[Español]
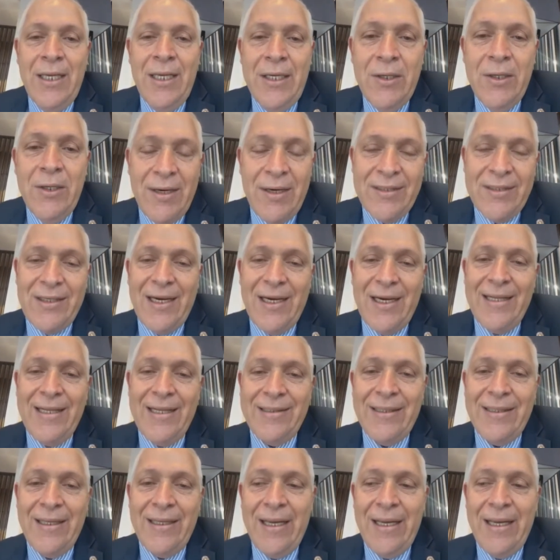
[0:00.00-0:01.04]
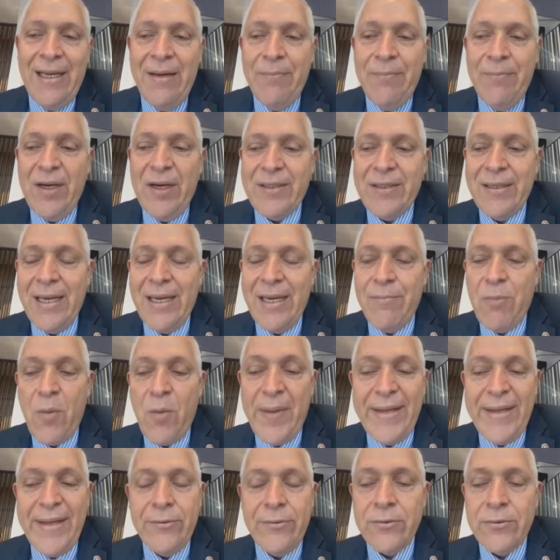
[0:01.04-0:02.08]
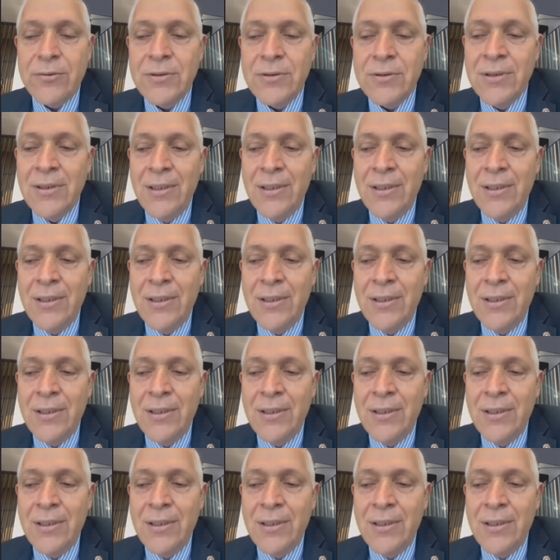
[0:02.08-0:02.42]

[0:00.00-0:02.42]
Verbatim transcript: y un excelente pues eh, momento